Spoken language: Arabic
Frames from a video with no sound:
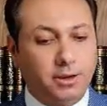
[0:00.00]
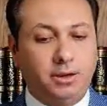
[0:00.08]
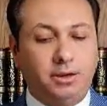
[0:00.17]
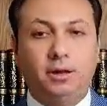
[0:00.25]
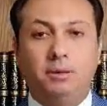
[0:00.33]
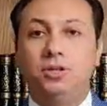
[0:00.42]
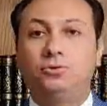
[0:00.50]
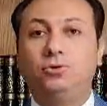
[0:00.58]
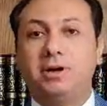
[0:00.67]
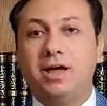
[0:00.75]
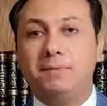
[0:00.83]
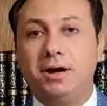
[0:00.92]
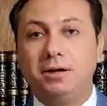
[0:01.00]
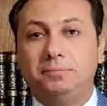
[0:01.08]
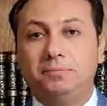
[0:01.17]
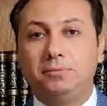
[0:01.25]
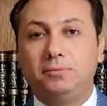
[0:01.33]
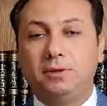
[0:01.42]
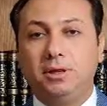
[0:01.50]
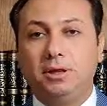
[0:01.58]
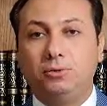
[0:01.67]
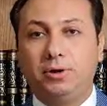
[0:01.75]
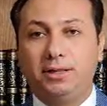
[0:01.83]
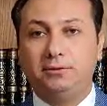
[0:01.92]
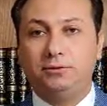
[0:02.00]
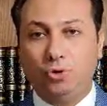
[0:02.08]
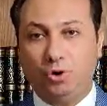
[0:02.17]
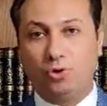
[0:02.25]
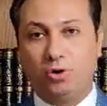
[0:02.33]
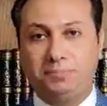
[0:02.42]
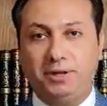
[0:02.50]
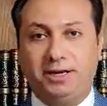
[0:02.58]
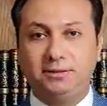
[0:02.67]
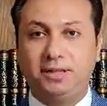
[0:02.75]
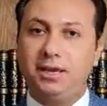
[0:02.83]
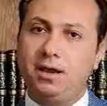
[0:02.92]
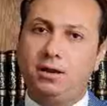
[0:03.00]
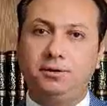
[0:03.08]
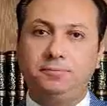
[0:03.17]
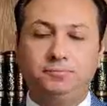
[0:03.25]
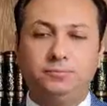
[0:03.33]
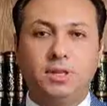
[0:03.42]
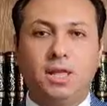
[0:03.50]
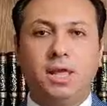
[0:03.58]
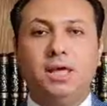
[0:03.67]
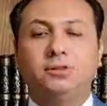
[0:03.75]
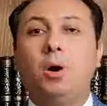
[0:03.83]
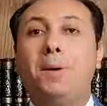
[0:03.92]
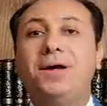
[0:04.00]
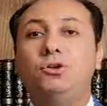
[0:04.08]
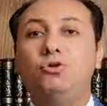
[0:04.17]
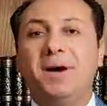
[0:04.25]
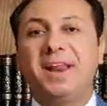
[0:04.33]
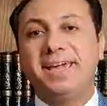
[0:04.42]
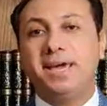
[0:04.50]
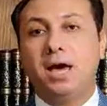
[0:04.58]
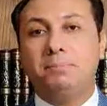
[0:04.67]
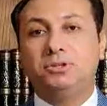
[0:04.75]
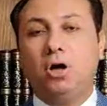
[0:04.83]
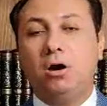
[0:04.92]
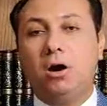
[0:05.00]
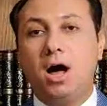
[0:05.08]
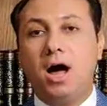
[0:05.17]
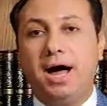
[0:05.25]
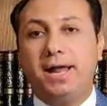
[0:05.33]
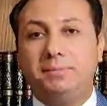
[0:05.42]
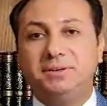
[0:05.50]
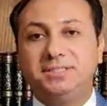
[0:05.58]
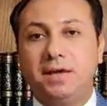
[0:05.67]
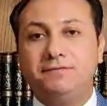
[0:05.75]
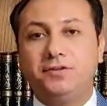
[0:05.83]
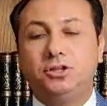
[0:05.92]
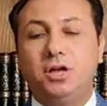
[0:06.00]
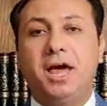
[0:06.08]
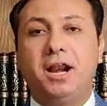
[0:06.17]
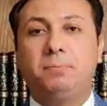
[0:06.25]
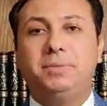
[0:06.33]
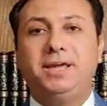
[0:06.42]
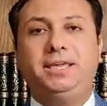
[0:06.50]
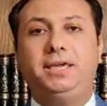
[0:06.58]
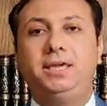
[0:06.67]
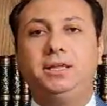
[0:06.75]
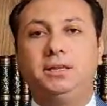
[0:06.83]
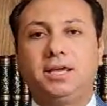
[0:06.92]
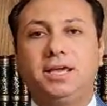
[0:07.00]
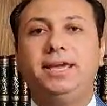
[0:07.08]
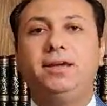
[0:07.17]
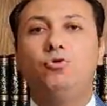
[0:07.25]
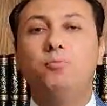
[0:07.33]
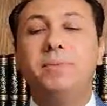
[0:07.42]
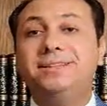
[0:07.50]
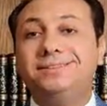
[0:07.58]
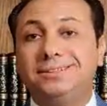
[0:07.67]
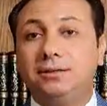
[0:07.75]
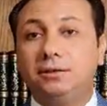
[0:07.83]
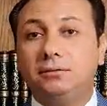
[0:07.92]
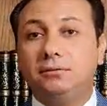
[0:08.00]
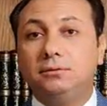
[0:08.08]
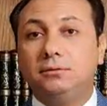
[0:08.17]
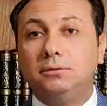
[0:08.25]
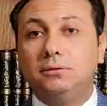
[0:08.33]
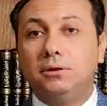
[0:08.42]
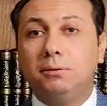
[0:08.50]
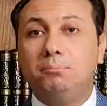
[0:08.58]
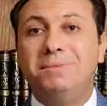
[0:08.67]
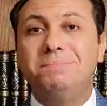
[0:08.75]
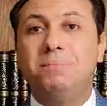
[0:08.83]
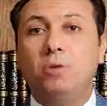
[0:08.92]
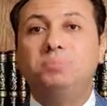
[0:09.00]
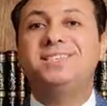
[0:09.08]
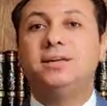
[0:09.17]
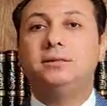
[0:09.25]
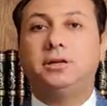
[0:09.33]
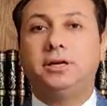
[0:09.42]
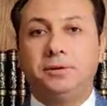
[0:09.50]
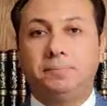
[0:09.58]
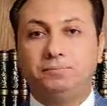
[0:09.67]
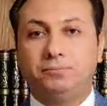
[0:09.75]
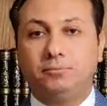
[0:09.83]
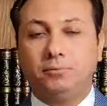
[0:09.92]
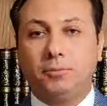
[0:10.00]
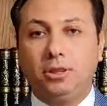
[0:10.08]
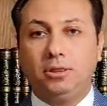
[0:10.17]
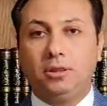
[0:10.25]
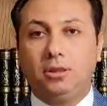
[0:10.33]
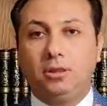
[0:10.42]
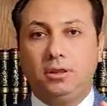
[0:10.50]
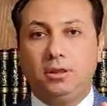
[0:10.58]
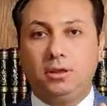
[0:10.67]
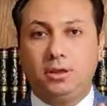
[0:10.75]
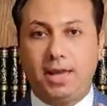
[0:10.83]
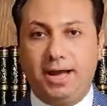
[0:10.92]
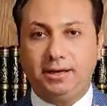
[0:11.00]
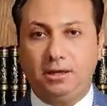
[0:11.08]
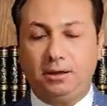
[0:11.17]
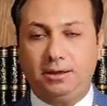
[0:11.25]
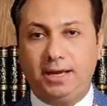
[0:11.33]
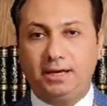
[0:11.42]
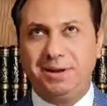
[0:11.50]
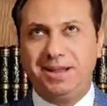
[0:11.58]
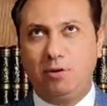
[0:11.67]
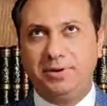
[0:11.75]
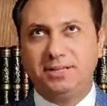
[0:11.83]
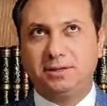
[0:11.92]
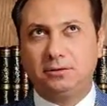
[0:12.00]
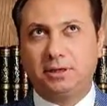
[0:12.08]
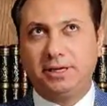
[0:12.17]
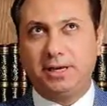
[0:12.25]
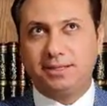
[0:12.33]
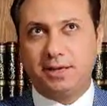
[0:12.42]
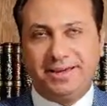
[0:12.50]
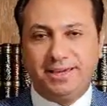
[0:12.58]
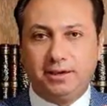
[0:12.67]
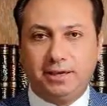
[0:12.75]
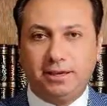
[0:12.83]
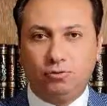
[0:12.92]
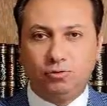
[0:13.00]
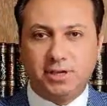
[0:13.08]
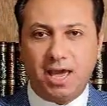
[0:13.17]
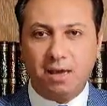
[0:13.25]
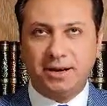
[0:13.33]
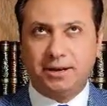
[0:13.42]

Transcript: يلا بينا نروح الجامعه الولاد نروح الكليه بتاعتنا يلا طبعا النوباريه بتقع على مسافه 40 كيلو متر من بوابه اسكندريه يعني يعني بينها وبين اسكندريه 70 كيلو ذهابا